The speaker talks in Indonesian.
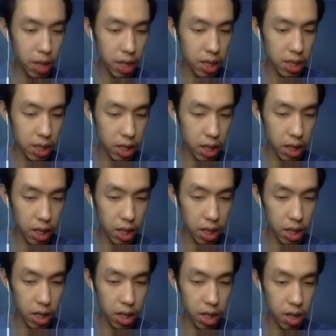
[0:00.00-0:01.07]
dari si
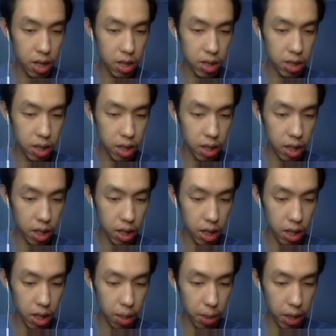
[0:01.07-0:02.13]
si
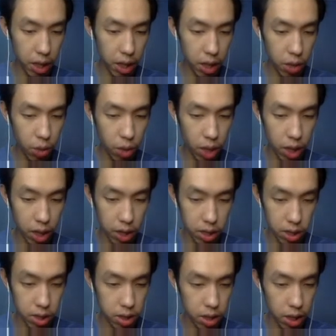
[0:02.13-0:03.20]
Amerika nih kurang ya guys
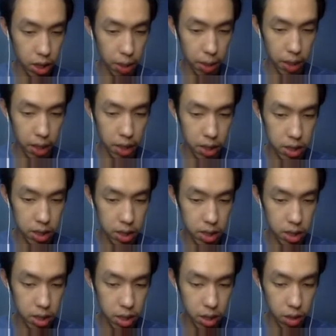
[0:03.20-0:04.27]
tambahin guys
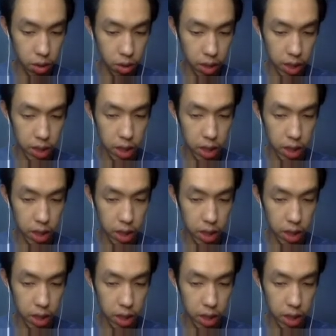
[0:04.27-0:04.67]
oke okay,